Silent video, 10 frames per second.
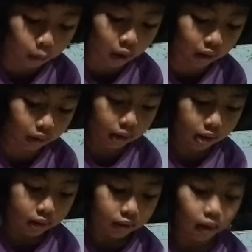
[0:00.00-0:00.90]
buat
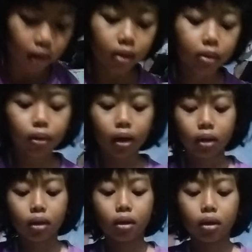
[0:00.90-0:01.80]

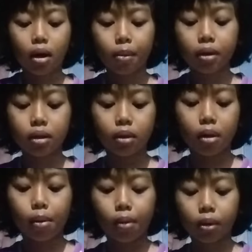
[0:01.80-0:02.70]
buat apa sih
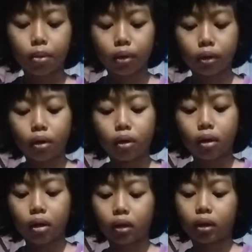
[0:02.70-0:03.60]
buat potong
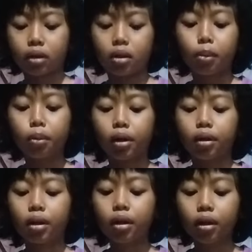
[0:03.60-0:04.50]
kertas yang bulat